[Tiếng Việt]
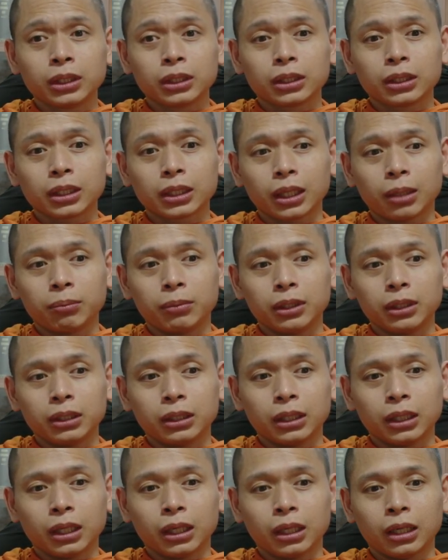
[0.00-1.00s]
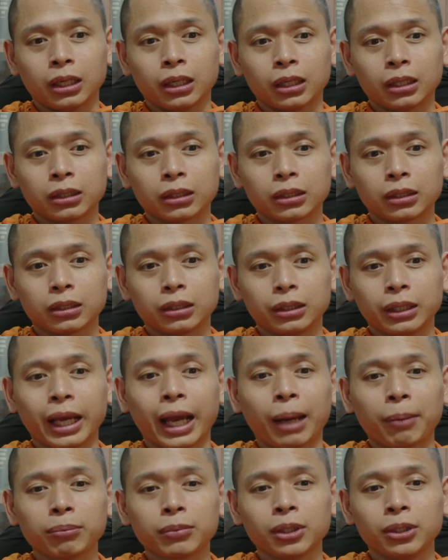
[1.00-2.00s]
tức là mình à,
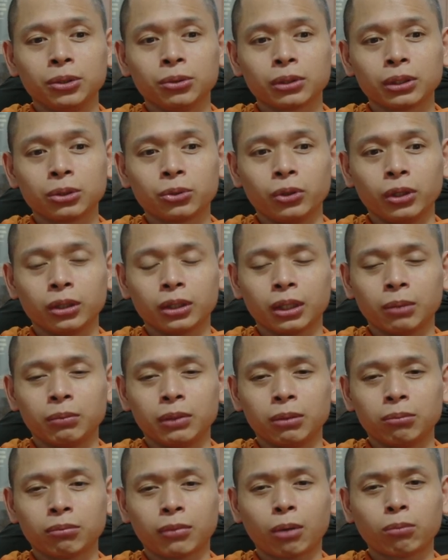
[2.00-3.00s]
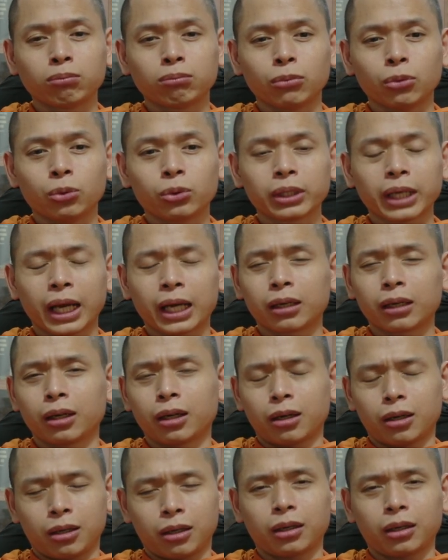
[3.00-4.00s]
giảm thiểu cái chuyện là mình mong muốn ăn
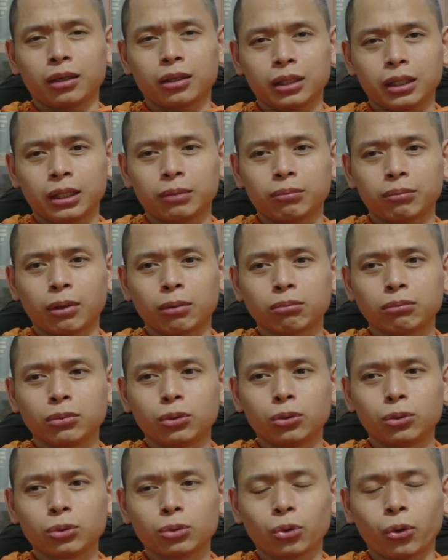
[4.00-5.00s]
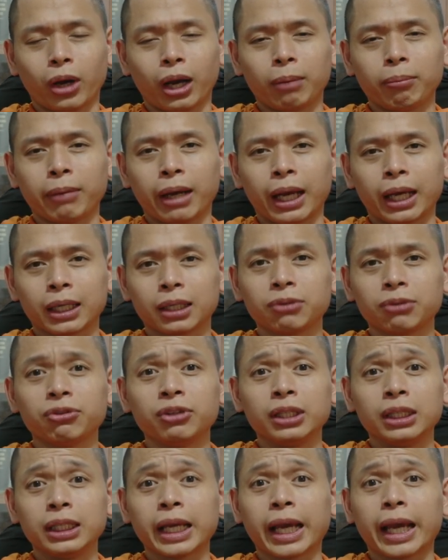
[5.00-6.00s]
ngon mong muốn thỏa mãn cái
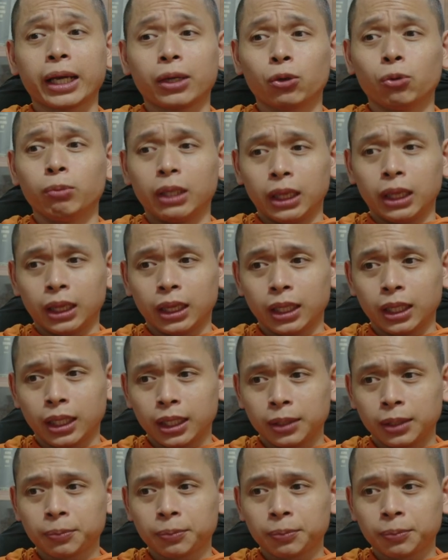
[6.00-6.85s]
vị giác của mình ha